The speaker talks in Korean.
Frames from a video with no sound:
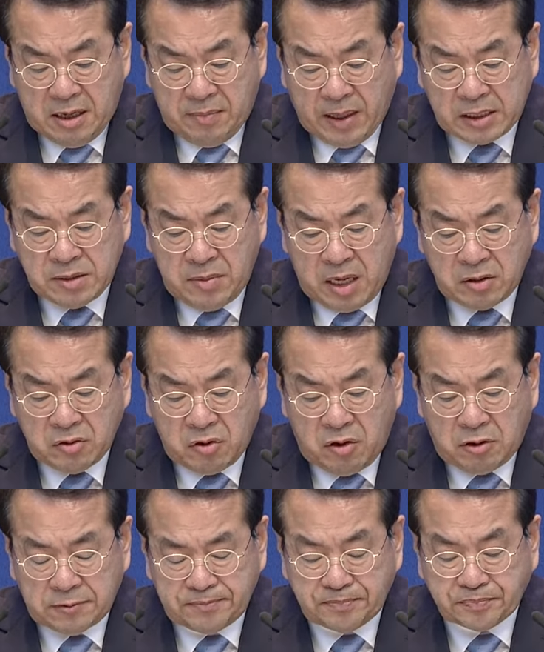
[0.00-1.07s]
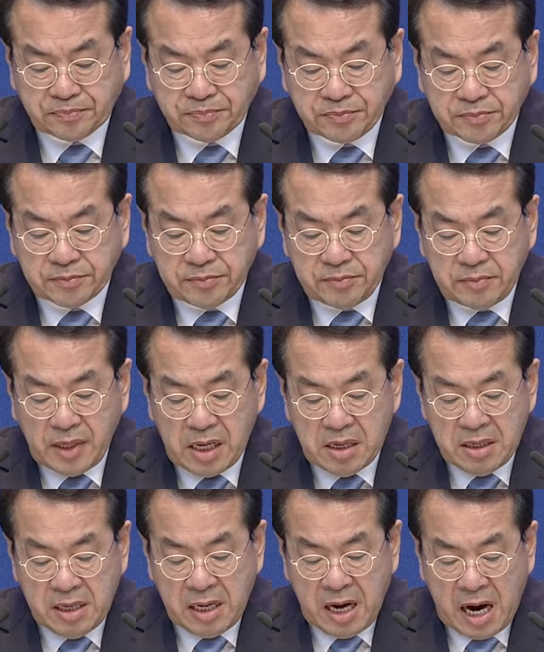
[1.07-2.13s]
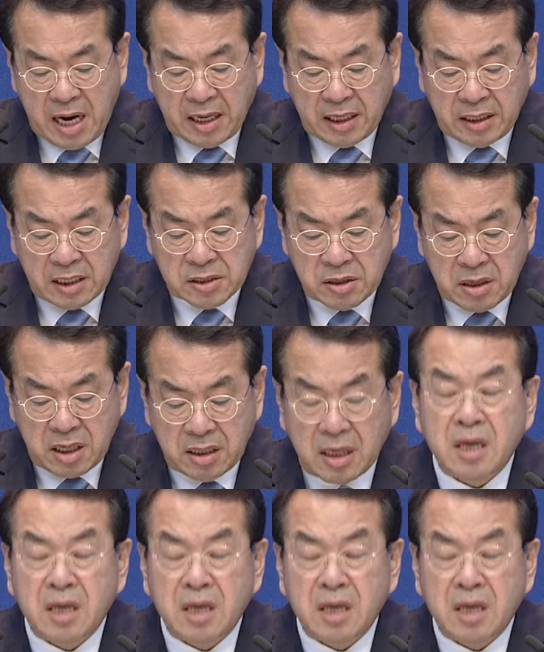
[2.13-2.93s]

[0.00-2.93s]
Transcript: 마지막으로 하계대성에 예,